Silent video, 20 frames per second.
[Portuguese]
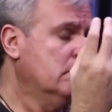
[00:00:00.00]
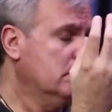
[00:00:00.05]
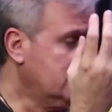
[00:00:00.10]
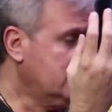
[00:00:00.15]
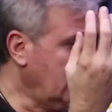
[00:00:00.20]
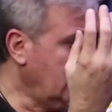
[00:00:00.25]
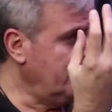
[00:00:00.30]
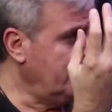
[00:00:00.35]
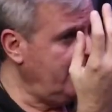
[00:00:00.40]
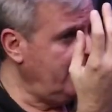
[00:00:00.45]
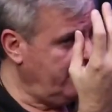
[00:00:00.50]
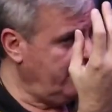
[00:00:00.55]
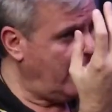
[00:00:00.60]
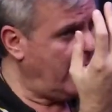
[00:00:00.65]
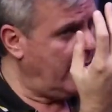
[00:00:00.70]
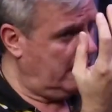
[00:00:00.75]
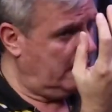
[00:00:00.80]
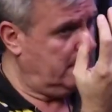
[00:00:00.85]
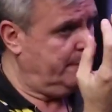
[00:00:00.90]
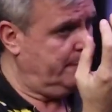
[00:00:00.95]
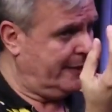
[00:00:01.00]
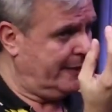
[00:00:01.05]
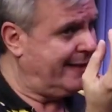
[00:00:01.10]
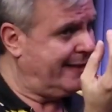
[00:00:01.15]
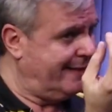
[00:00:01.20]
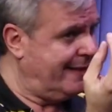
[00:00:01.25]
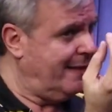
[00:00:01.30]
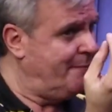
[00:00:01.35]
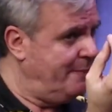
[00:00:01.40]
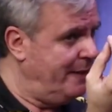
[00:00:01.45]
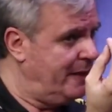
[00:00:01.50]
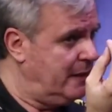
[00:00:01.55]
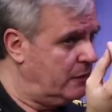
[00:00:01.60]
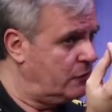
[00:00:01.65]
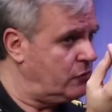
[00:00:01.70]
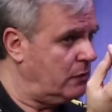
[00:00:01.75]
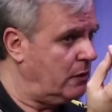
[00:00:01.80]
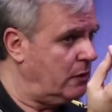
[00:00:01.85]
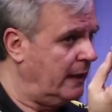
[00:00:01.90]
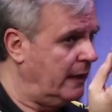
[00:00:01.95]
Também vai, porque aqui tem
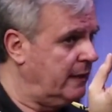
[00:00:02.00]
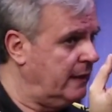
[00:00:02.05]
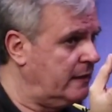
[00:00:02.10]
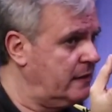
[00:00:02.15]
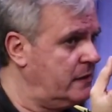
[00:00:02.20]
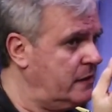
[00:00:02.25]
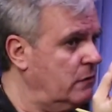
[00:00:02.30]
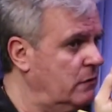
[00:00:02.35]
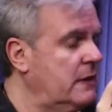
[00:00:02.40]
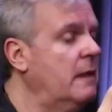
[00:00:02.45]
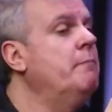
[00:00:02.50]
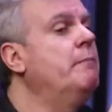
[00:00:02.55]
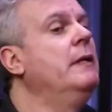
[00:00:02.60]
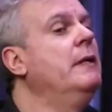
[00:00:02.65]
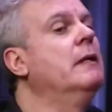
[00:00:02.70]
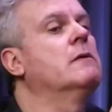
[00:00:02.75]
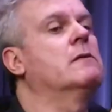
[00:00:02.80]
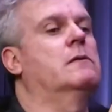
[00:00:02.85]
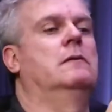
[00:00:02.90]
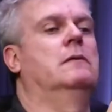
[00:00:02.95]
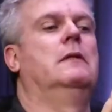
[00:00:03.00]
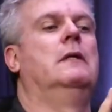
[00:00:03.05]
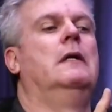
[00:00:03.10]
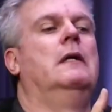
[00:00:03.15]
peso, a 45 tem peso.